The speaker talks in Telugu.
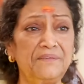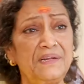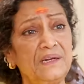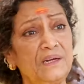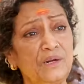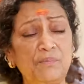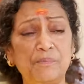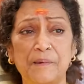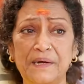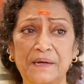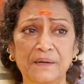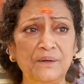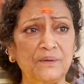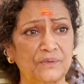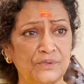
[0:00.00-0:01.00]
ఈవినింగ్లో
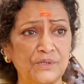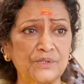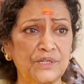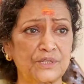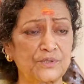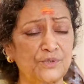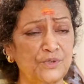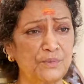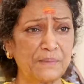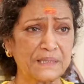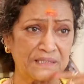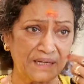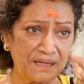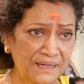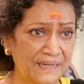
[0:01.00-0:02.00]
పైన నుంచి వచ్చేస్తుంది
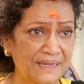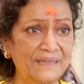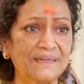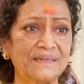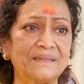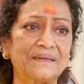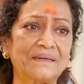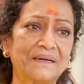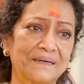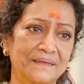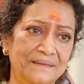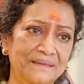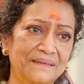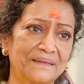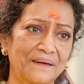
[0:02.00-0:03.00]
మధ్యాహ్నం నేను కిందికి
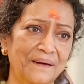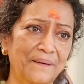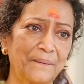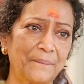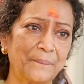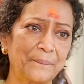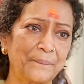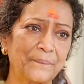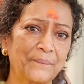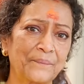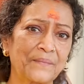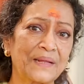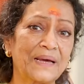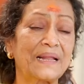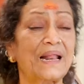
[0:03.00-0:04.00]
వెళ్ళి తింటా
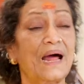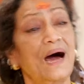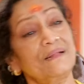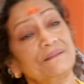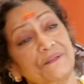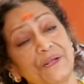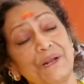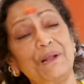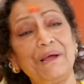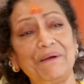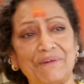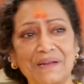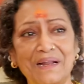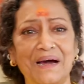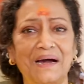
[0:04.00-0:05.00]
రాత్రిలో
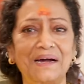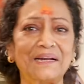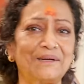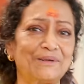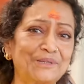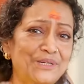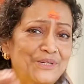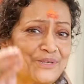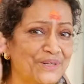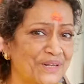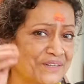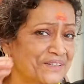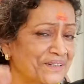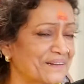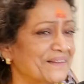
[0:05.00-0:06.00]
ఏమన్నా ఆకలి వచ్చి
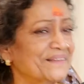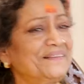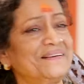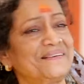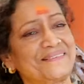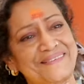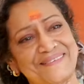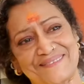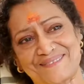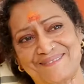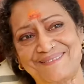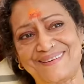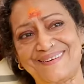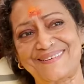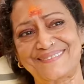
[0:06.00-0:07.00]
చిన్న చిన్నది నేను
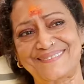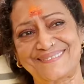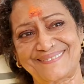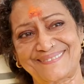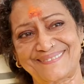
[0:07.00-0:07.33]
చేసుకుంటాను